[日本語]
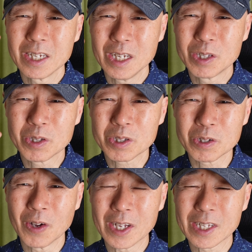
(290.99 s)
いつつ
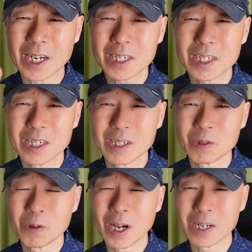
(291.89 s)
の新しい機
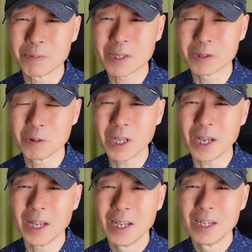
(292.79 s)
能がありますの
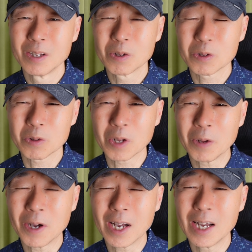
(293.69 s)
で、それ
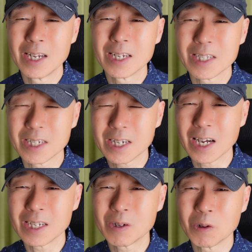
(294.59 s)
は次
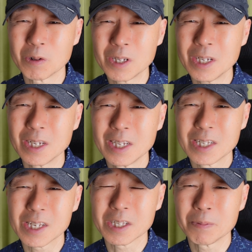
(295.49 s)
回以降に
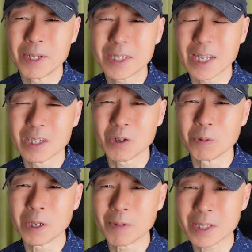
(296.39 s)
説明したいと
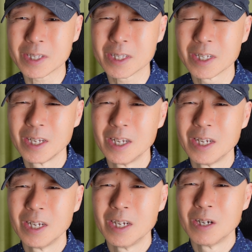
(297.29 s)
思います。
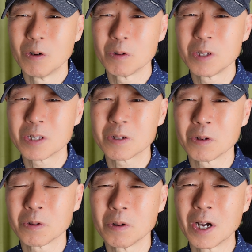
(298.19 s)
本日
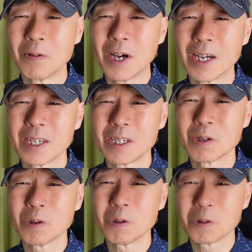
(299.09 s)
の動画は以
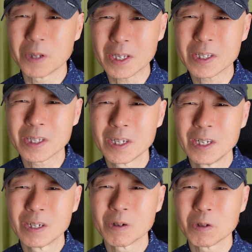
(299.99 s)
上です。
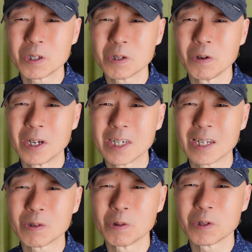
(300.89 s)
ご視聴あり
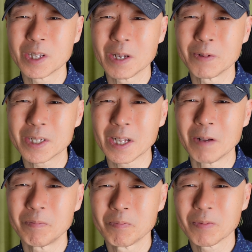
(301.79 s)
がとうございまし
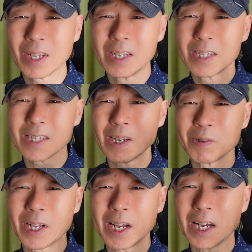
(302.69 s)
た。さよ
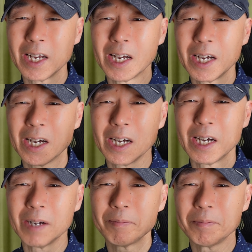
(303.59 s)
うな
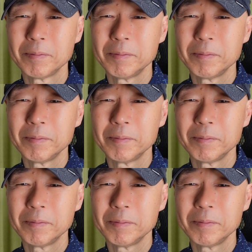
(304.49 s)
ら。